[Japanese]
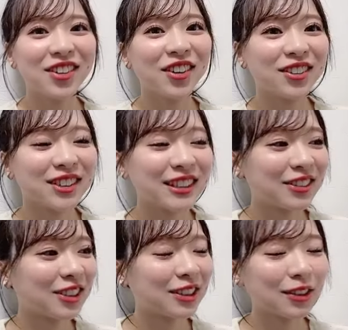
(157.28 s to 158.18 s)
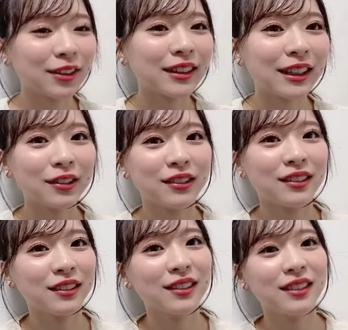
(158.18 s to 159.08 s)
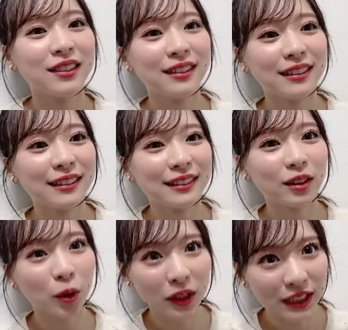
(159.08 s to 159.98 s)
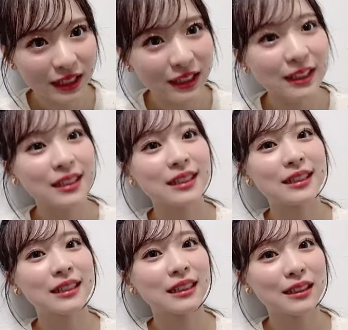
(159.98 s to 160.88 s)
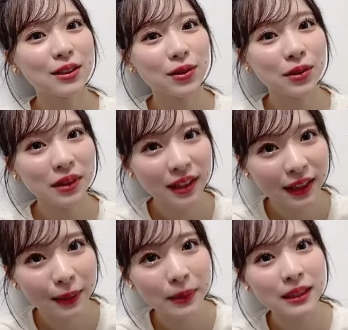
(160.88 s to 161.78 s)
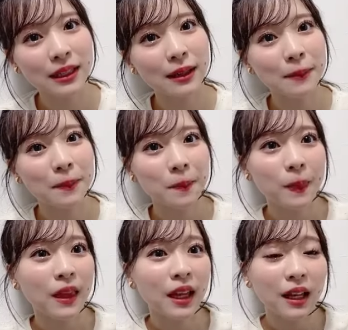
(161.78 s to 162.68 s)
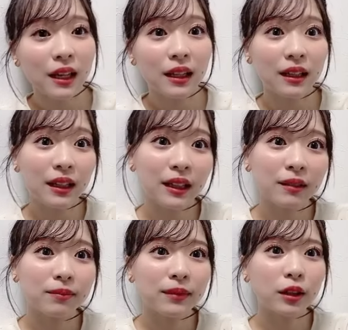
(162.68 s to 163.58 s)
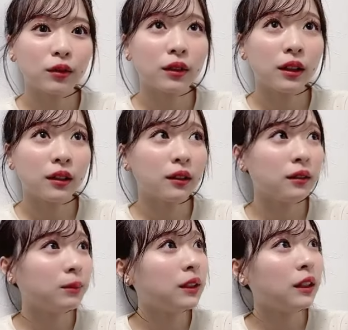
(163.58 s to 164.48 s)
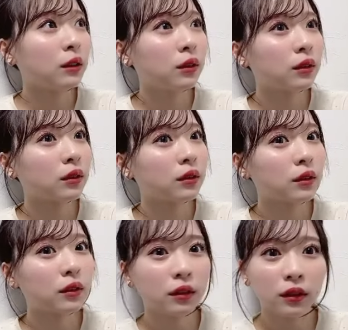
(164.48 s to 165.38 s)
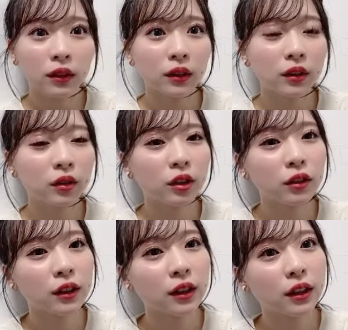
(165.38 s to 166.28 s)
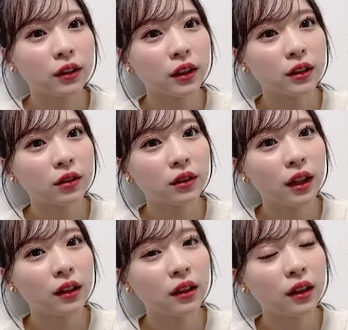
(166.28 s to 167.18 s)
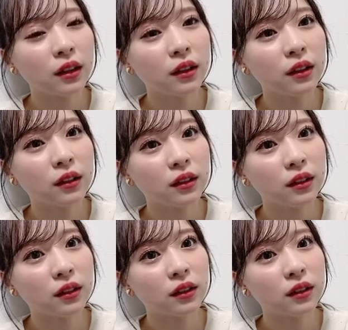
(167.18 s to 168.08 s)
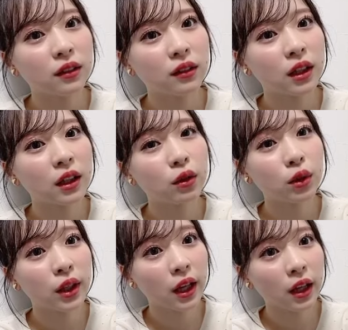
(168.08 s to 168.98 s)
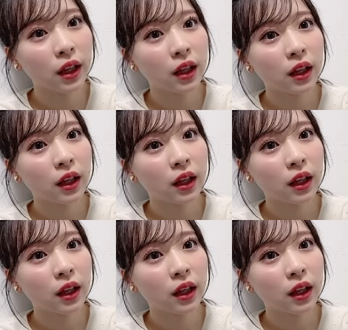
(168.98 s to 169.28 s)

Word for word: をよく知る人っていう王らしいです称号いただきましたであとはみんなとそれぞれが私と歌いたいカラオケ